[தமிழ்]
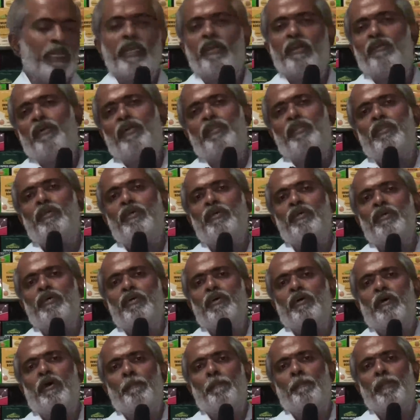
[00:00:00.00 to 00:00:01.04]
நீங்கள் வந்து
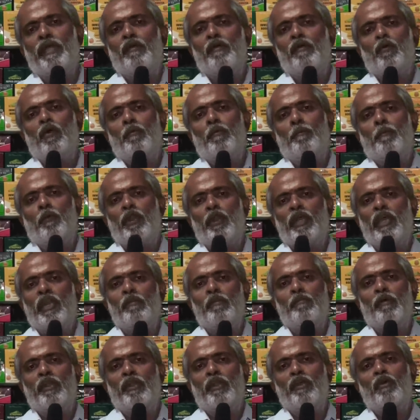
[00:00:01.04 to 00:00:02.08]
அப்படியே பொரியல்
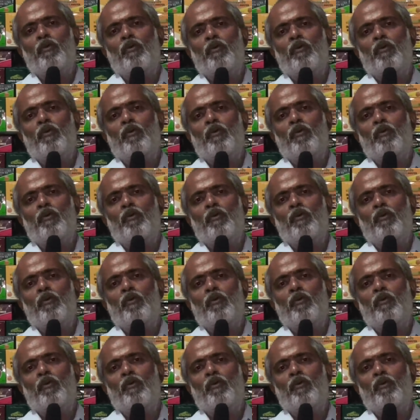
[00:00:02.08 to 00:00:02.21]
மாதிரியோ